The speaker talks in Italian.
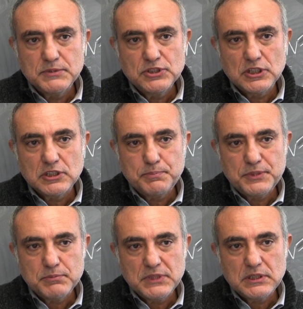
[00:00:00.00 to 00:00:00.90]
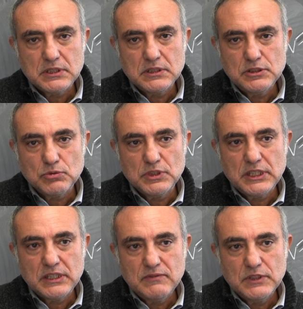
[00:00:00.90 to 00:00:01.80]
cominciato a permettere di
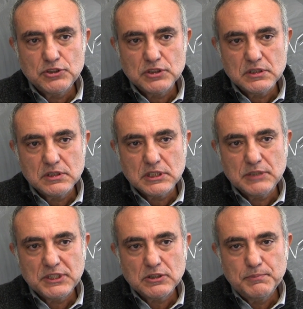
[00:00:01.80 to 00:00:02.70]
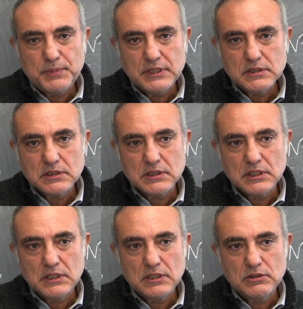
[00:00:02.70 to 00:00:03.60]
studiare invece sistemi complessi
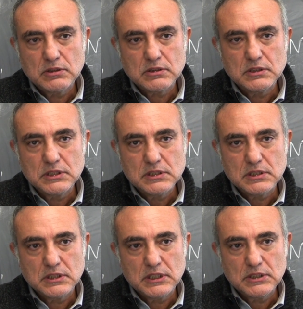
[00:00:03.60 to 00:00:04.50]
nelle loro condizioni